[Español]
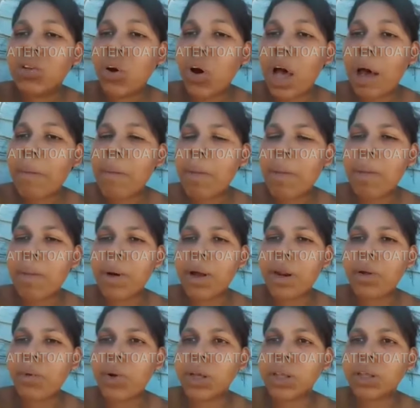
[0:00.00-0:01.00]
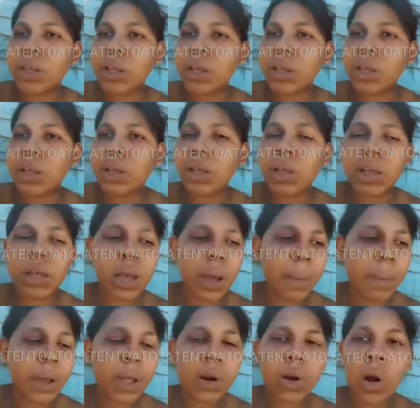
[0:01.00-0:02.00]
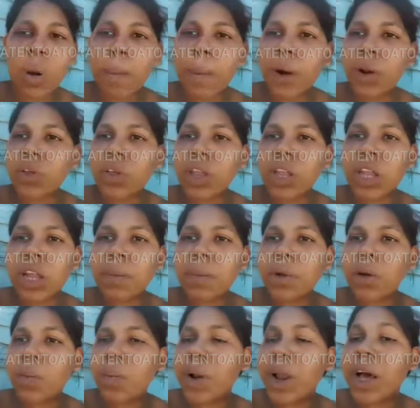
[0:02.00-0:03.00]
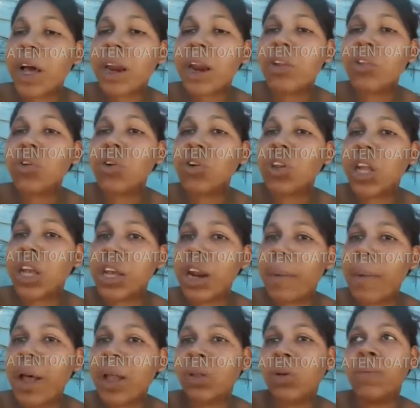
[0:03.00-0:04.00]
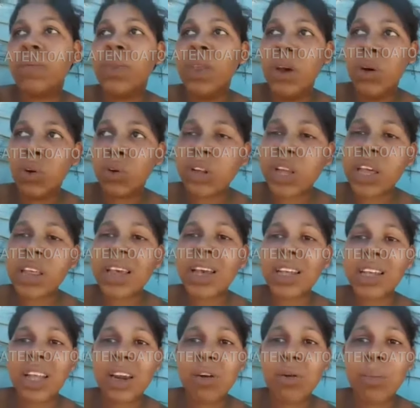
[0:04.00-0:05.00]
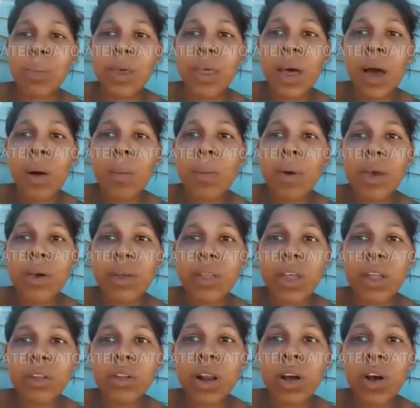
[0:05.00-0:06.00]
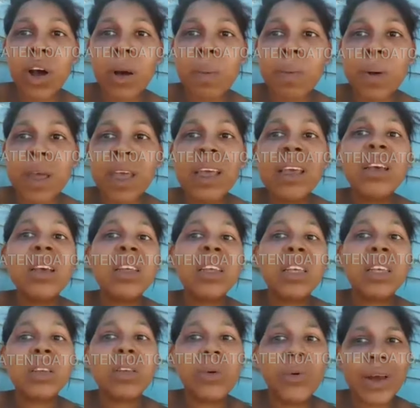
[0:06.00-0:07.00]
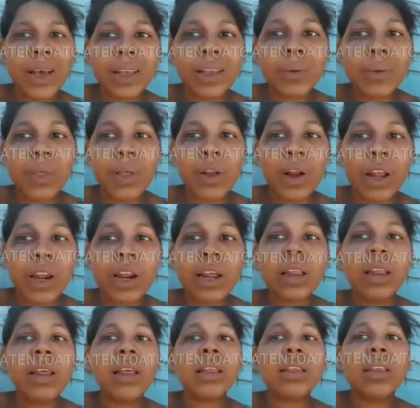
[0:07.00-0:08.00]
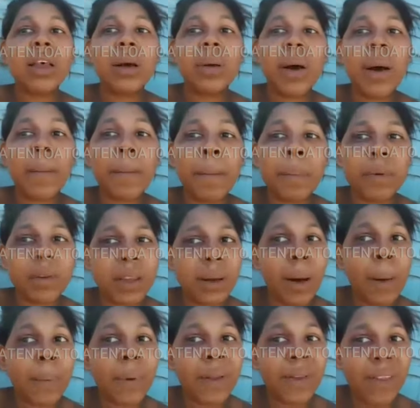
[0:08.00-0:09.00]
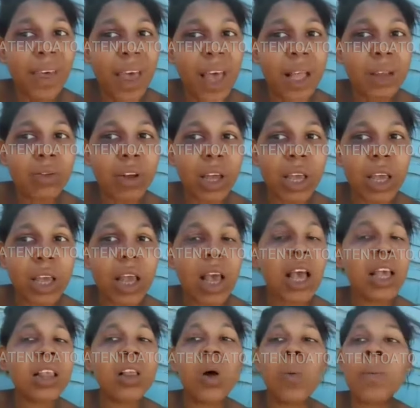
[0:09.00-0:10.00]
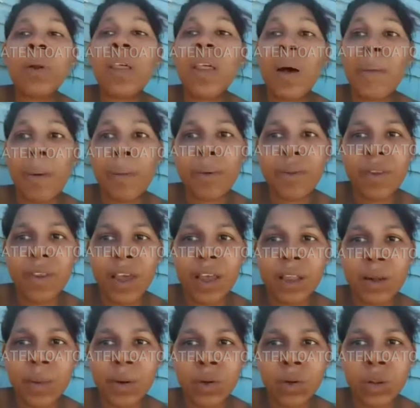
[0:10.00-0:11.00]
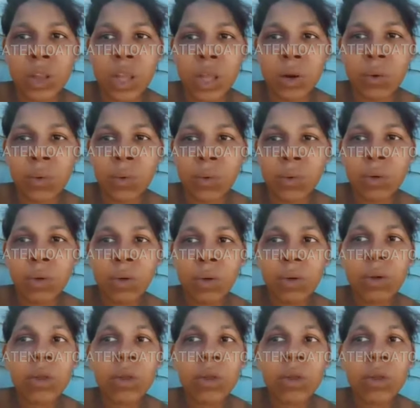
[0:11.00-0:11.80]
Yo amo a mi marido así. Que me rompa los dientes, que me rompa la cara, no lo estén grabando. Ustedes que tienen un video mío dándole golpe, si suben ese video a las redes, se va, a aprender esto aquí. Ese hombre da para aprender esto barrienteno.